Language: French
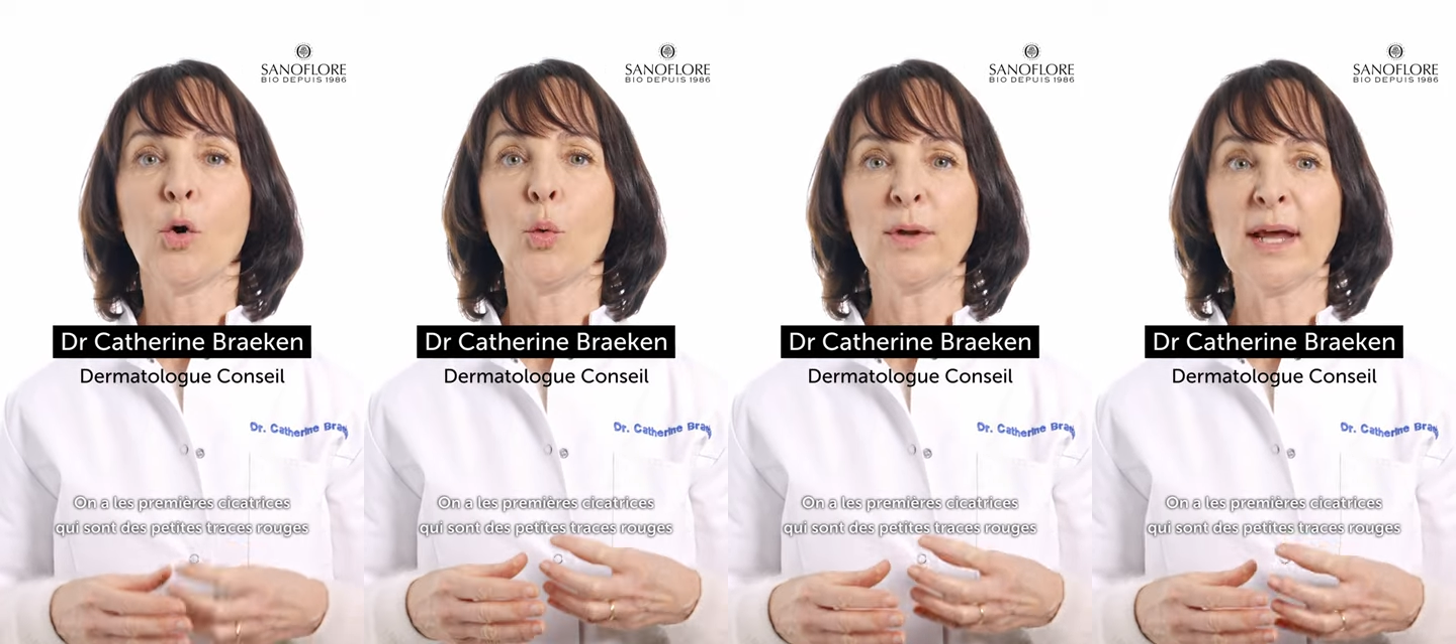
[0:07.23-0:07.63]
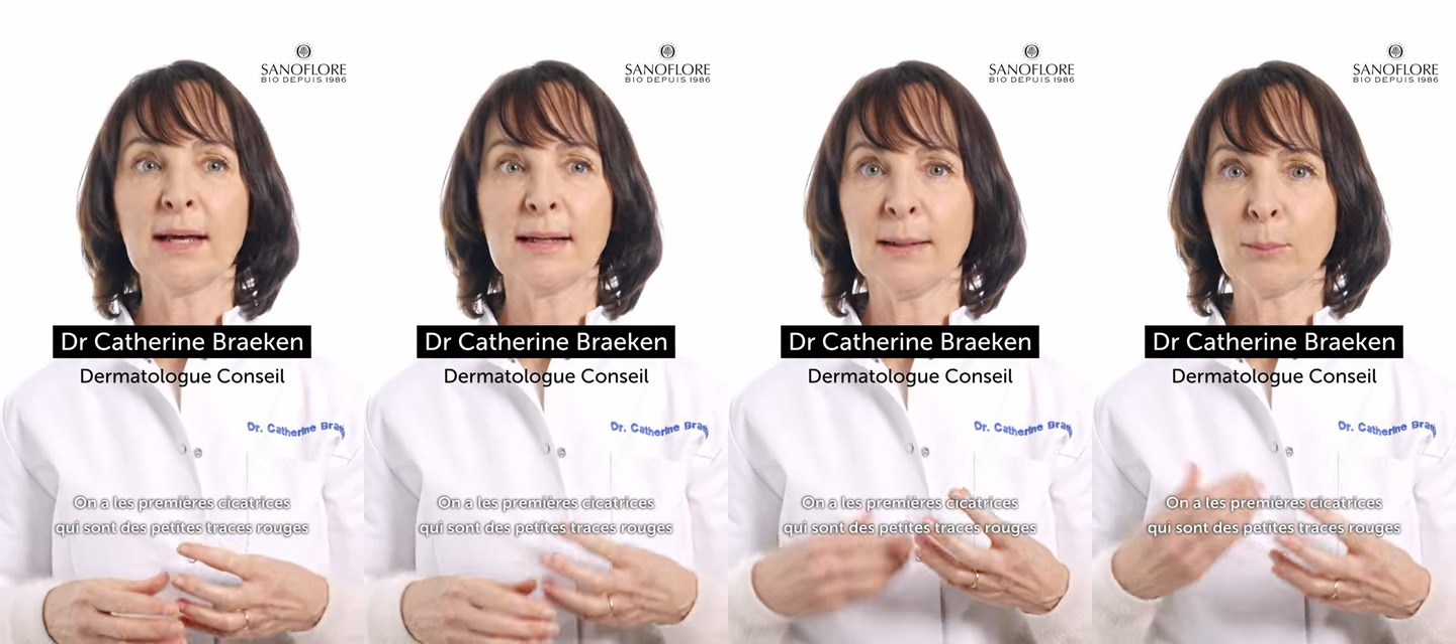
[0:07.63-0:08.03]
On a
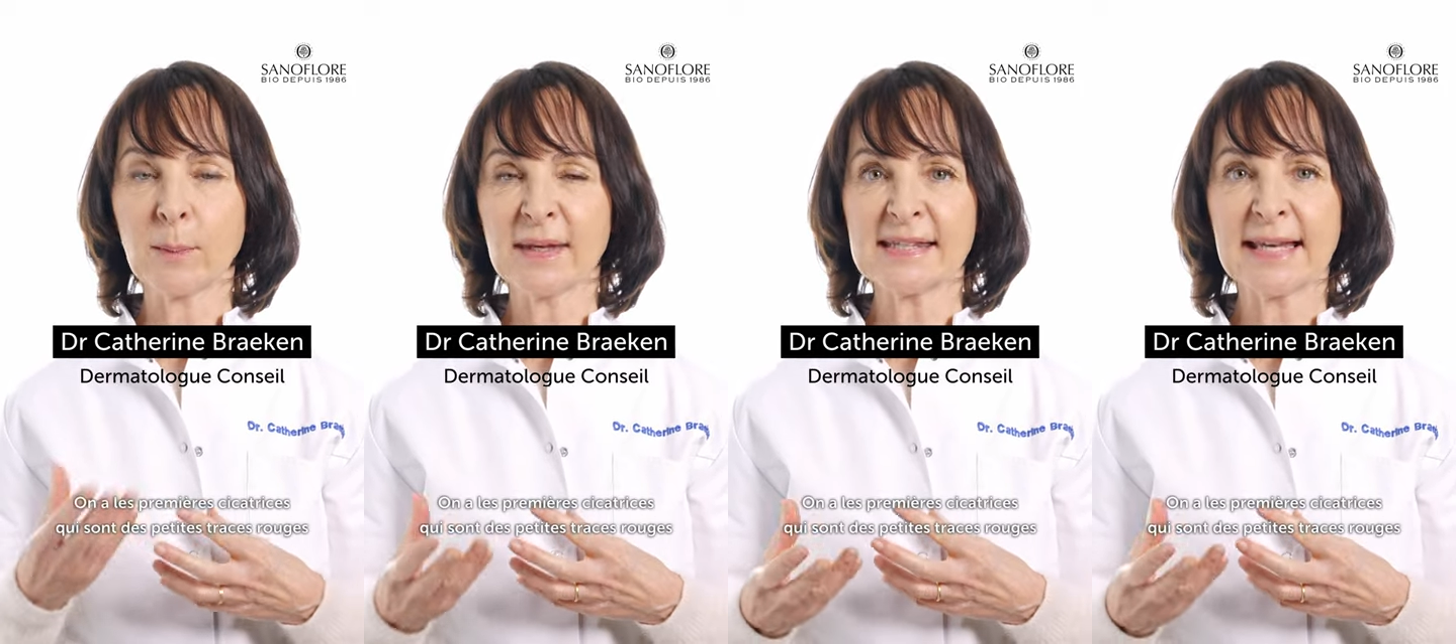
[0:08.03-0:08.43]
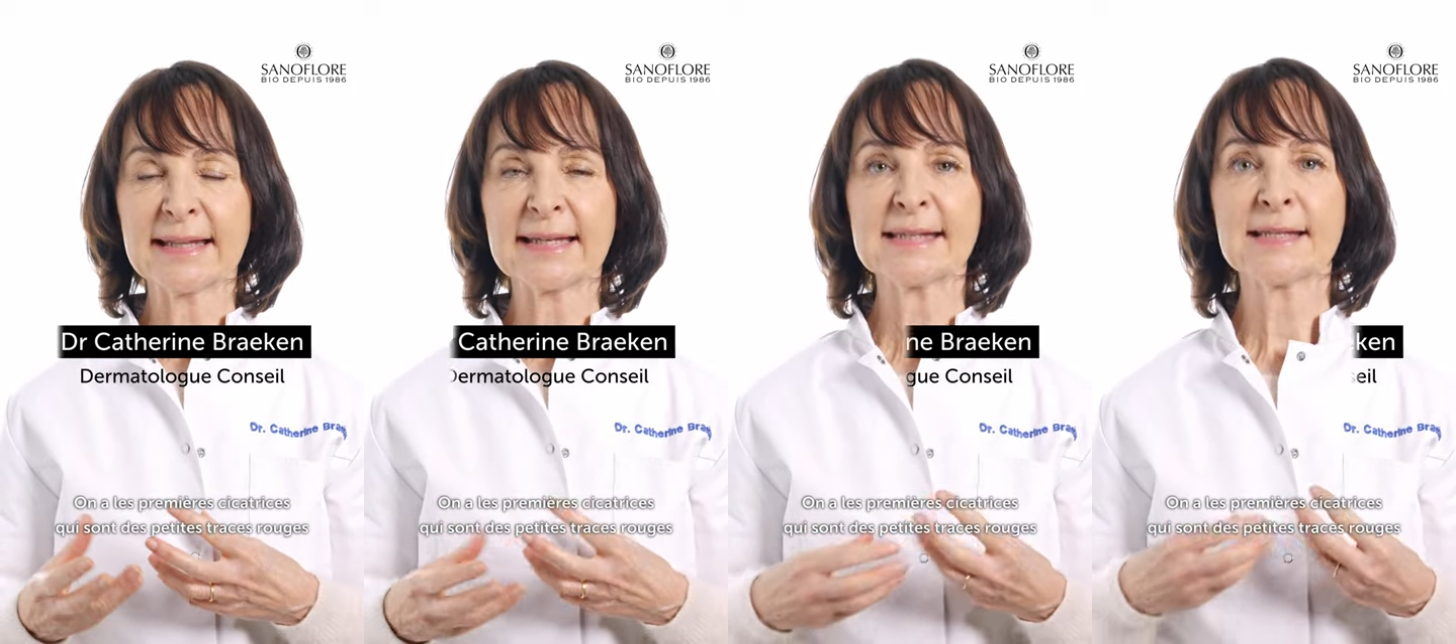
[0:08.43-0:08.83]
les premières
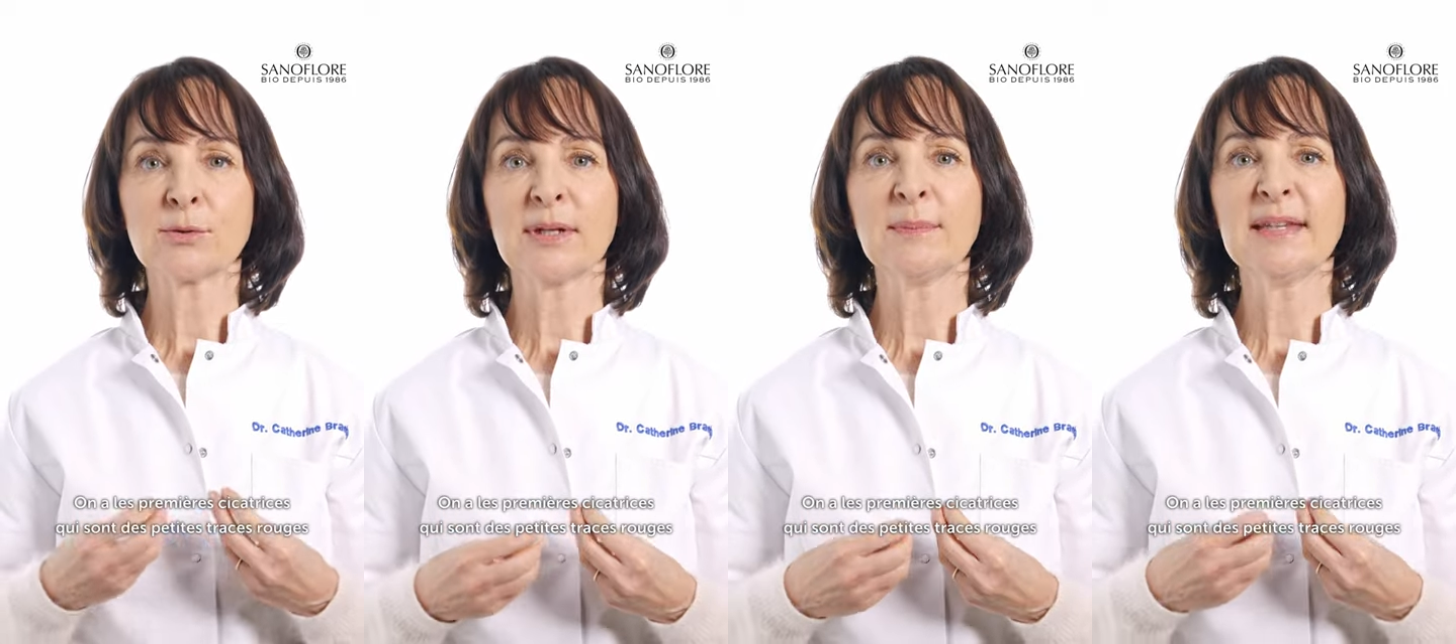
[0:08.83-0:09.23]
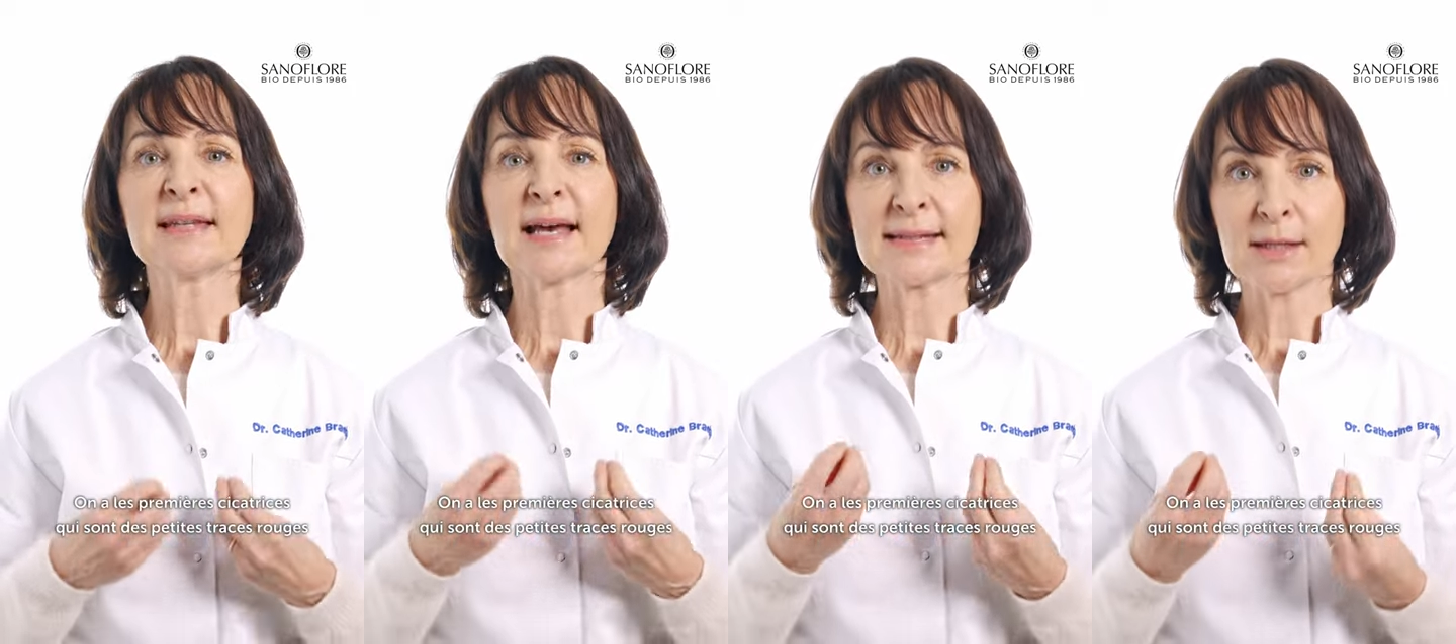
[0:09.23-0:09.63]
cicatrices qui sont des petites
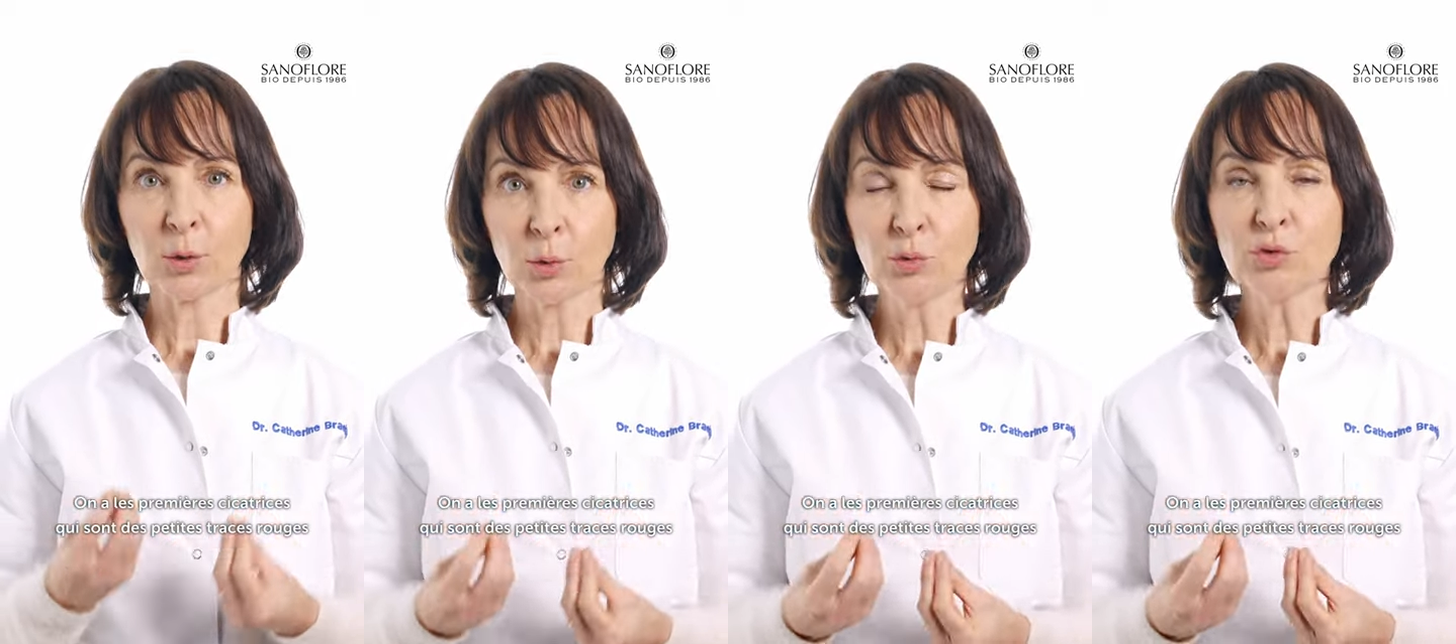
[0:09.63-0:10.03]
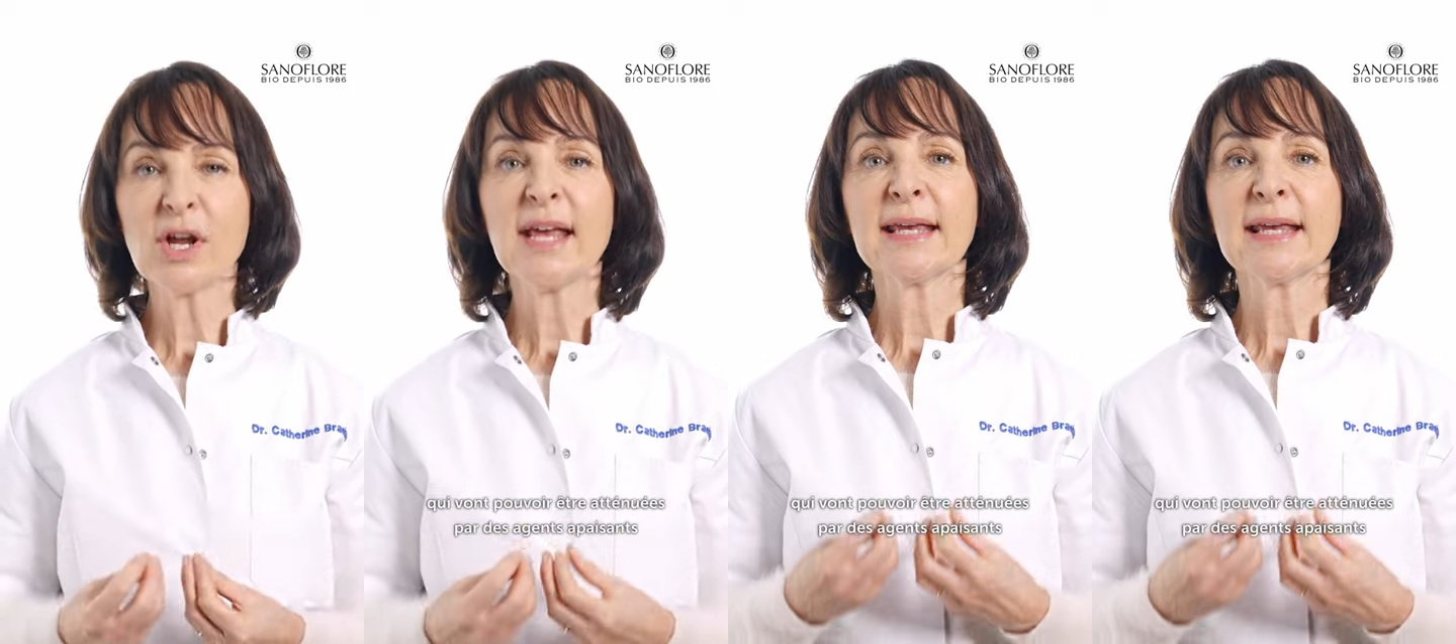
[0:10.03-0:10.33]
traces rouges